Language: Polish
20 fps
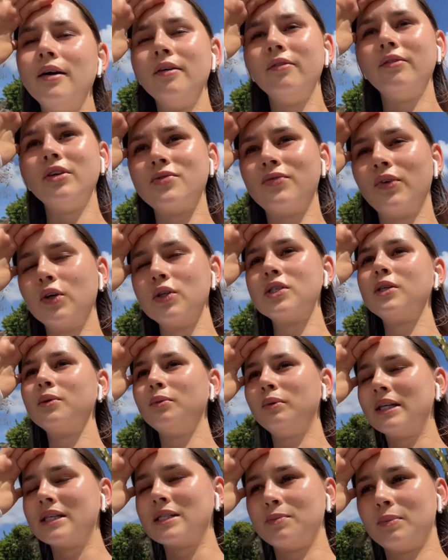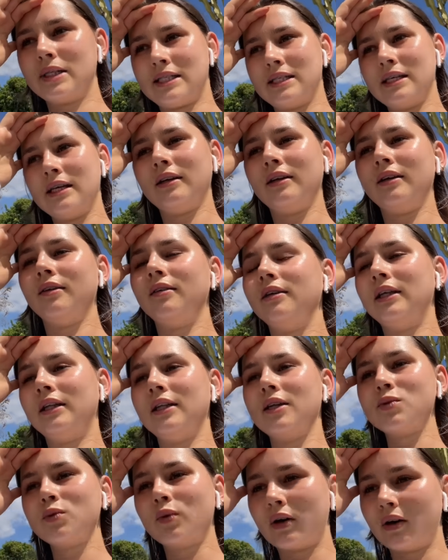więc wychodzę sobie na spacery i na
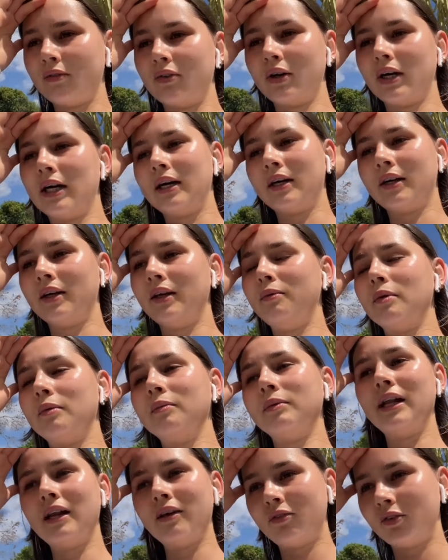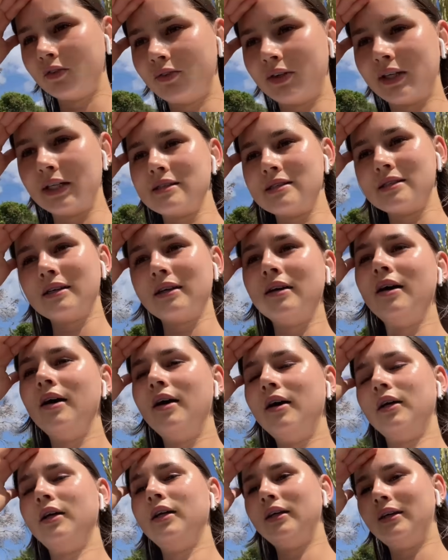słuchawkach i mam telefon w ręce
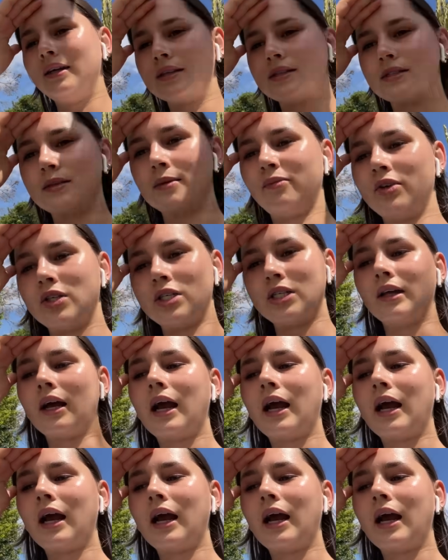i jestem, wiecie, na